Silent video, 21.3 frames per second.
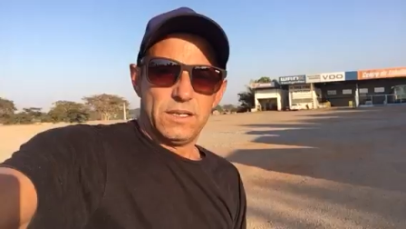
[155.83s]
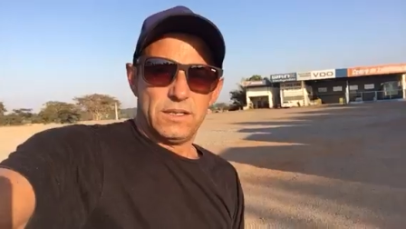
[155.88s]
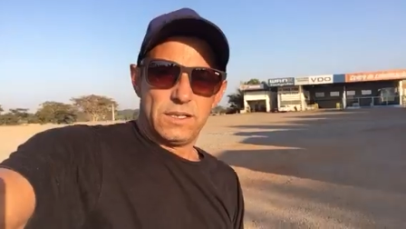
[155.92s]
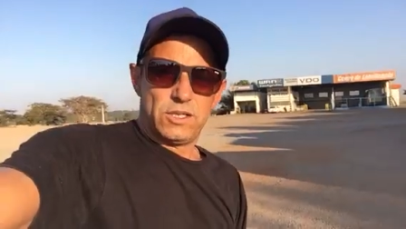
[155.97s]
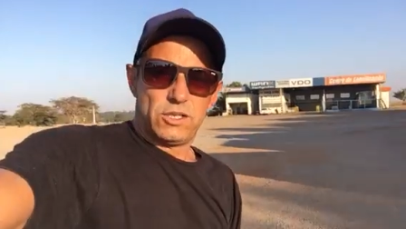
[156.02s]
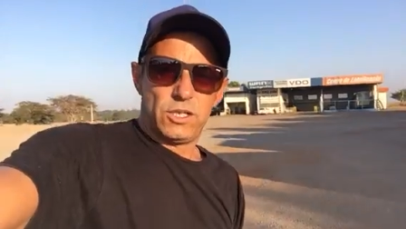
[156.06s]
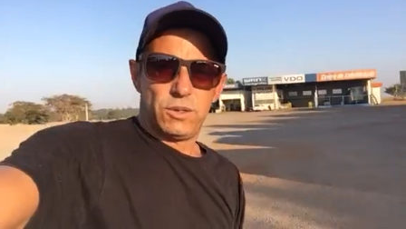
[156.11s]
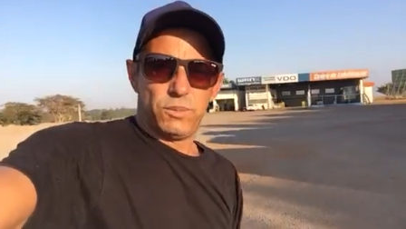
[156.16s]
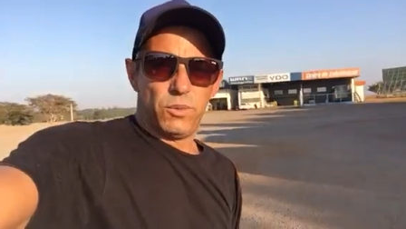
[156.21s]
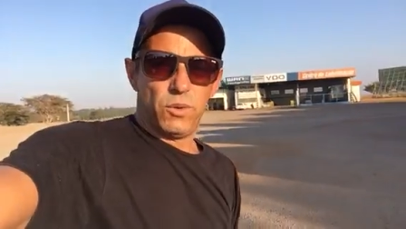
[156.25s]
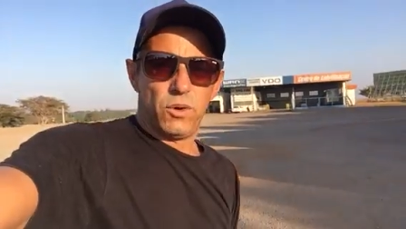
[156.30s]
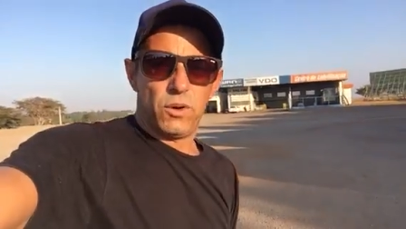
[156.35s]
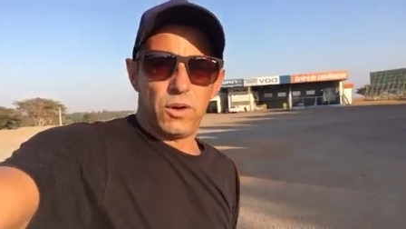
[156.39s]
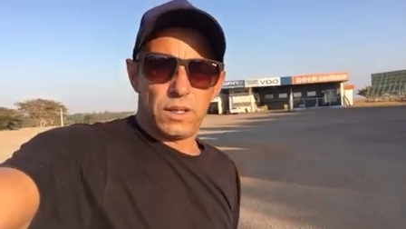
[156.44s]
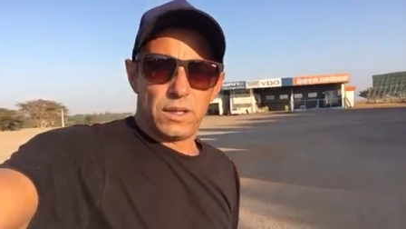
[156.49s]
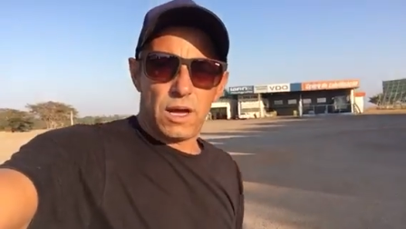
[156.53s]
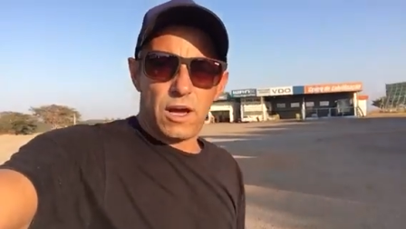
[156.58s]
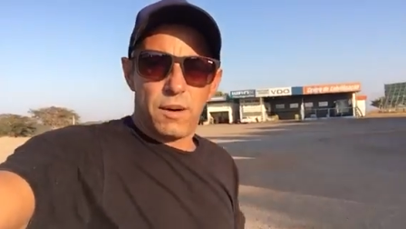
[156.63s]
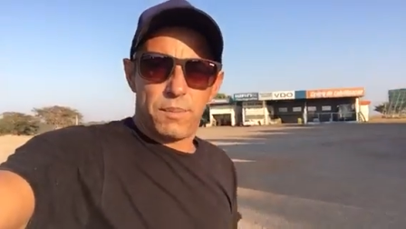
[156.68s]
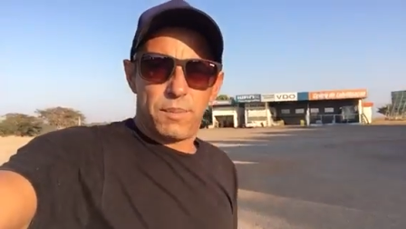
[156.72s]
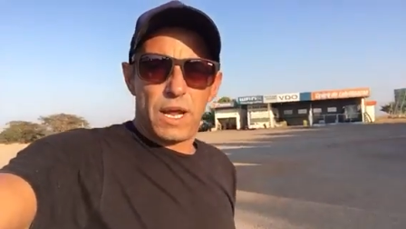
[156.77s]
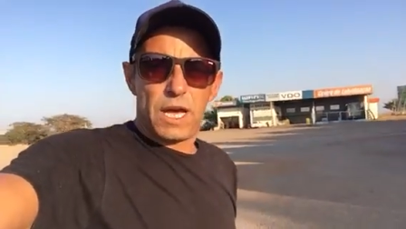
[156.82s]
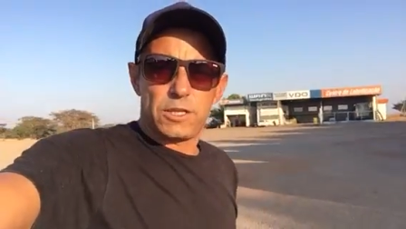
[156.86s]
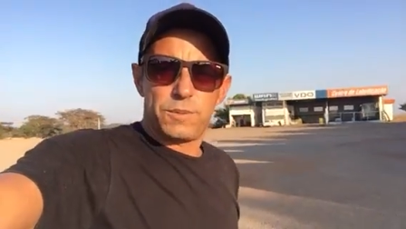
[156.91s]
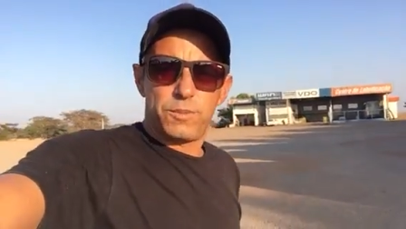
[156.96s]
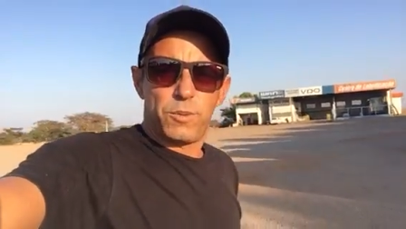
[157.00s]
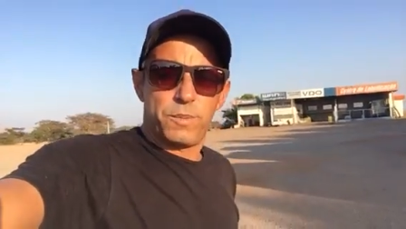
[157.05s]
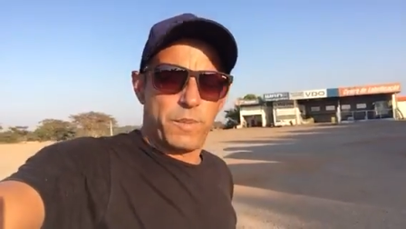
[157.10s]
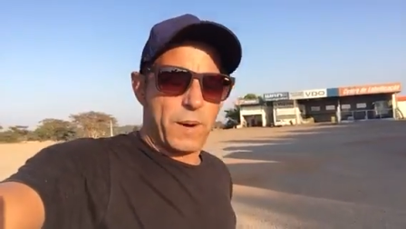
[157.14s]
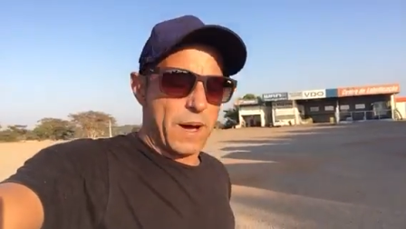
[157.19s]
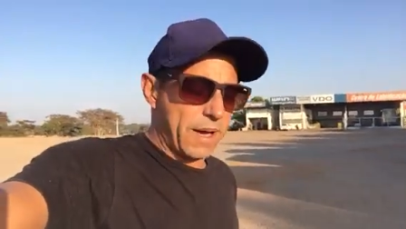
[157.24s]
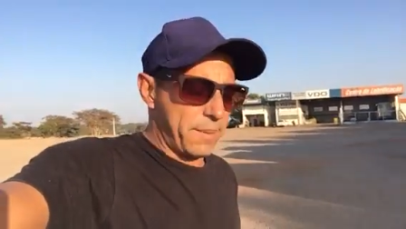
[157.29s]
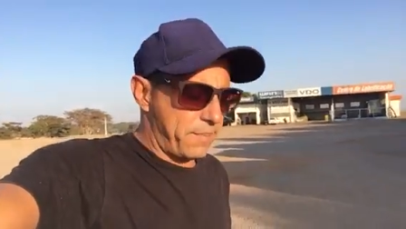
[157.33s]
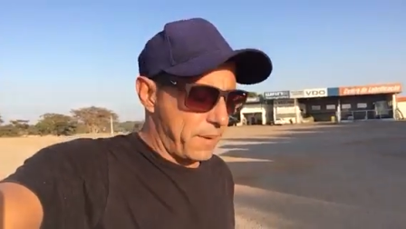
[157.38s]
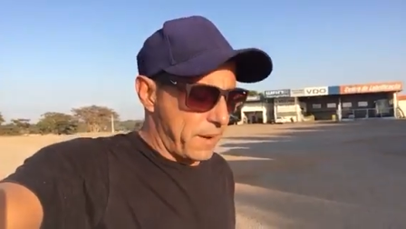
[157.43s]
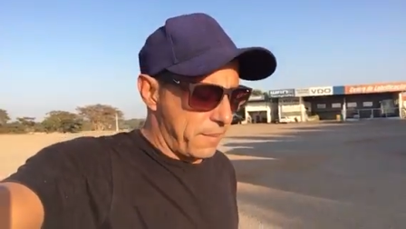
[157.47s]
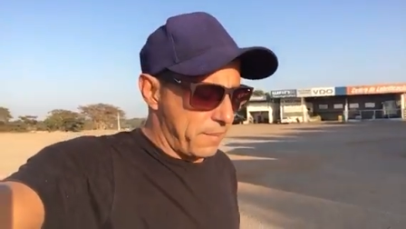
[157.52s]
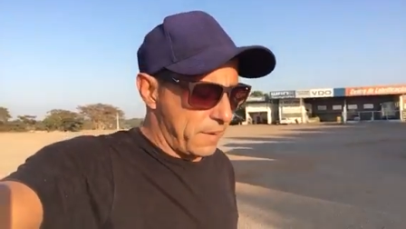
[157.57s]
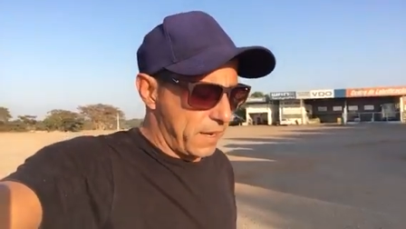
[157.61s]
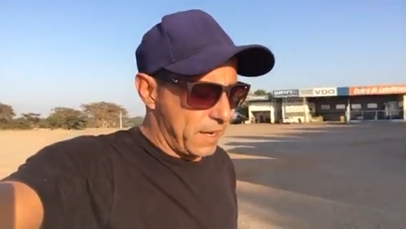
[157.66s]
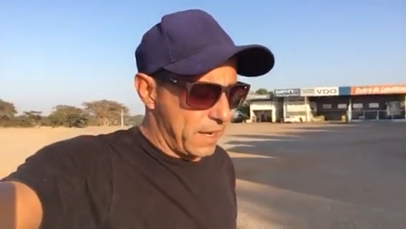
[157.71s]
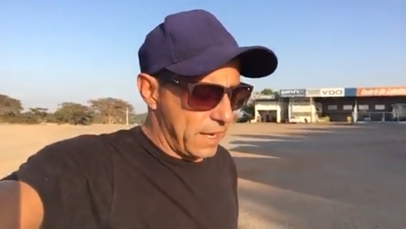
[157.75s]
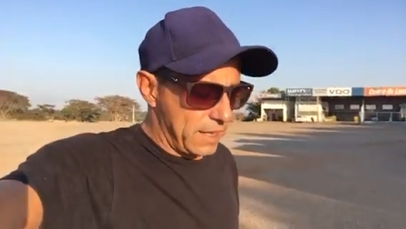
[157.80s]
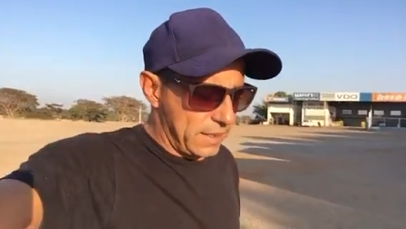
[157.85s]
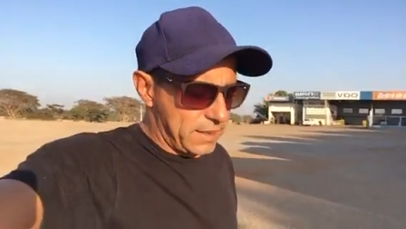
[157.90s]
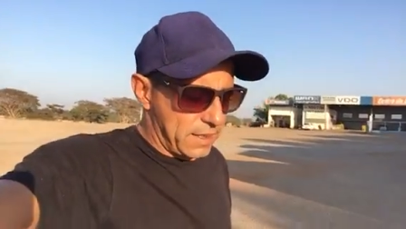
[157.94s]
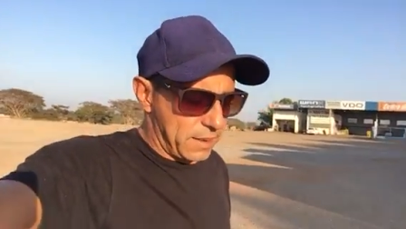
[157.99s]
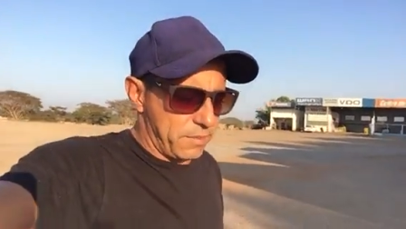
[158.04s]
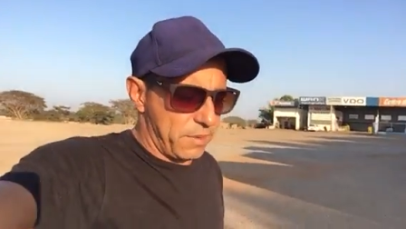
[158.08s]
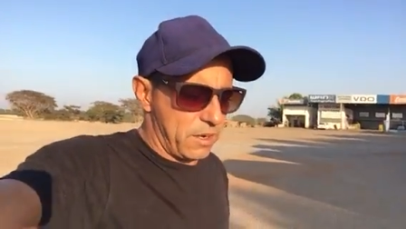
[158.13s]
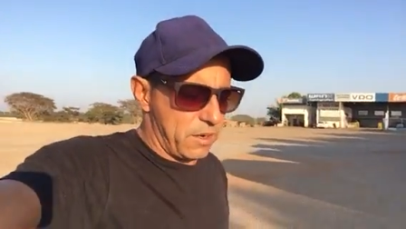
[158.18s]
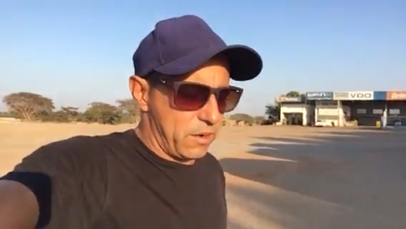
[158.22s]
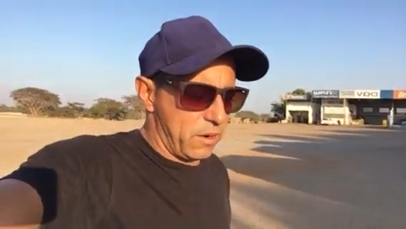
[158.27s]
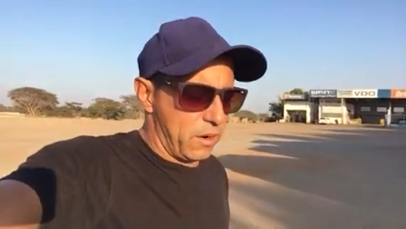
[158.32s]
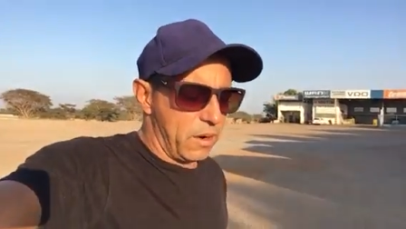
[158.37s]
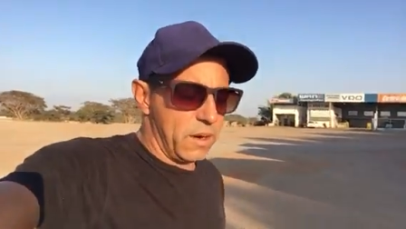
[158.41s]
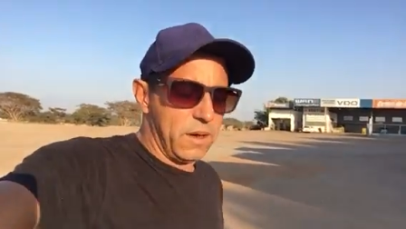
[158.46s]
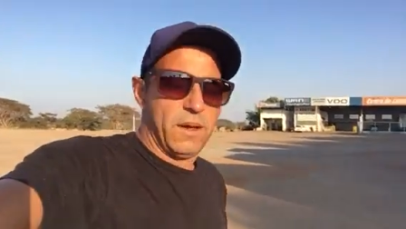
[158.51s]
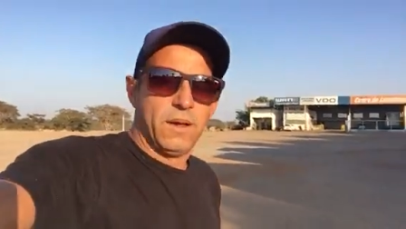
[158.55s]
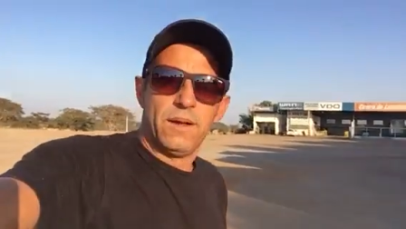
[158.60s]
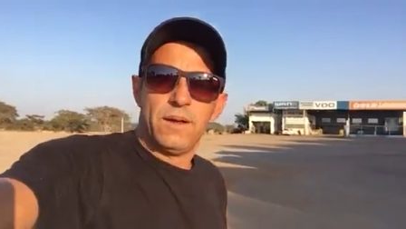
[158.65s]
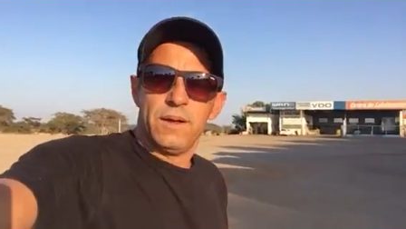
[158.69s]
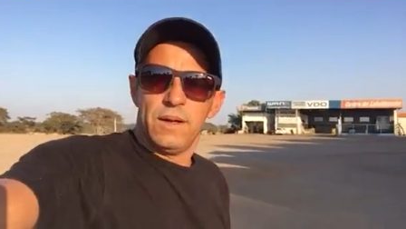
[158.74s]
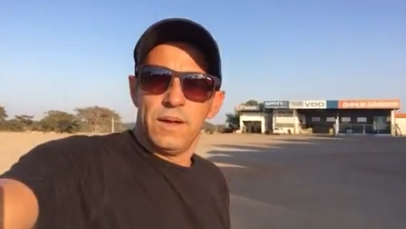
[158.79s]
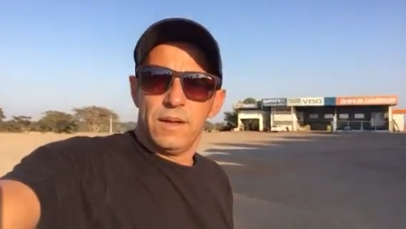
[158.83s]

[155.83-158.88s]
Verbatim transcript: Gente boa, dá um abraço pro pai e pra mãe aí, tá bom? Ó?